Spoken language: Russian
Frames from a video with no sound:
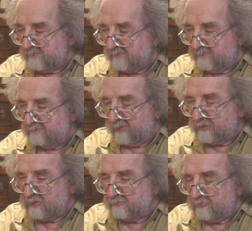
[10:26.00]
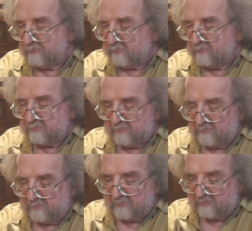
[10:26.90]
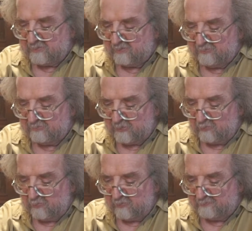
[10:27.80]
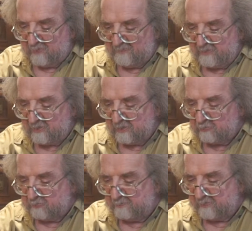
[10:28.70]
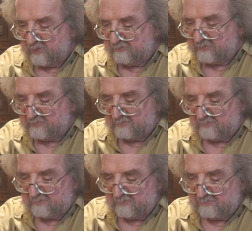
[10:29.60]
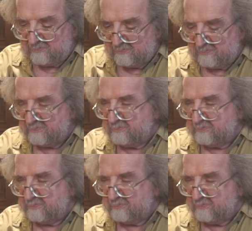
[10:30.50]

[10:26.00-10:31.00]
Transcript: И поэтому это было такое направление, которое пыталось э,